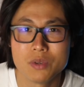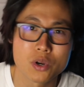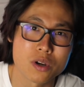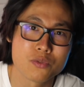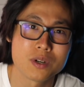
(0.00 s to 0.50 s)
Mais
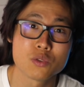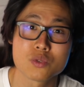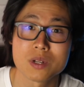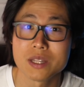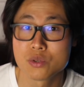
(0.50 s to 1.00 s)
encore une fois, tout
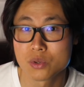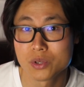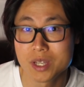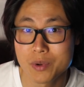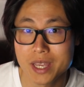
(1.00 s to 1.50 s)
cela ne sont que
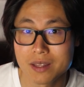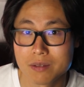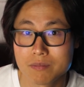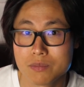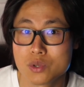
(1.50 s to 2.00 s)
des moyennes.
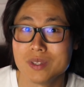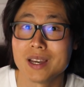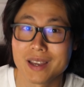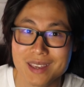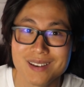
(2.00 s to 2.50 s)
Ce n'est
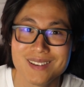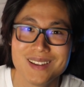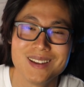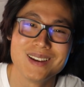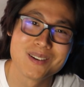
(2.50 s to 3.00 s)
rien
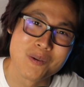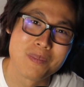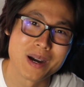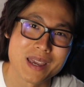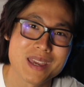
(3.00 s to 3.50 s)

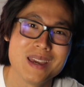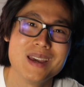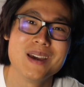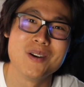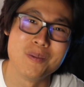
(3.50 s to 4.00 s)
comparé
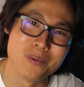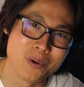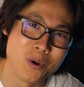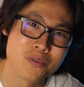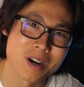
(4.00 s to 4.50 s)
aux plus
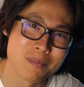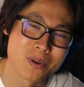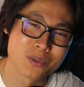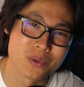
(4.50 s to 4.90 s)
gros frappeurs du